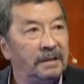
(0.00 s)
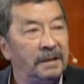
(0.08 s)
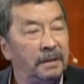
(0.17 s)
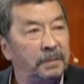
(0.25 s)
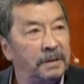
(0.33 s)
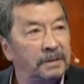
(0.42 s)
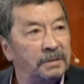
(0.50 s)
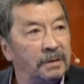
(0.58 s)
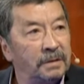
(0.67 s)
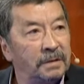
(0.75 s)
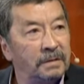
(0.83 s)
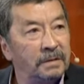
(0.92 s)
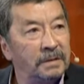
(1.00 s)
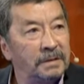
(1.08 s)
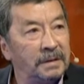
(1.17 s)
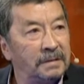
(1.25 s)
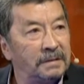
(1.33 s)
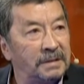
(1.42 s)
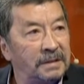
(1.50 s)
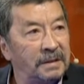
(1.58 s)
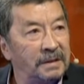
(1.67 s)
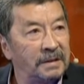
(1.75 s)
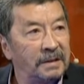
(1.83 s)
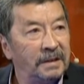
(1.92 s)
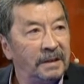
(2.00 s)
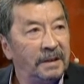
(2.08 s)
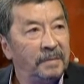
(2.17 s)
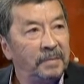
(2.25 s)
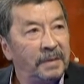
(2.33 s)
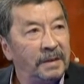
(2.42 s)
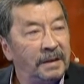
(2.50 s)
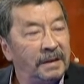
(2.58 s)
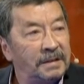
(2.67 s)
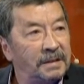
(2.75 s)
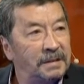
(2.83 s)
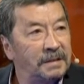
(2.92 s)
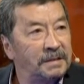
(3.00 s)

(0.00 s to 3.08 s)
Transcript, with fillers: Я подошел, говорю, девочка, если ты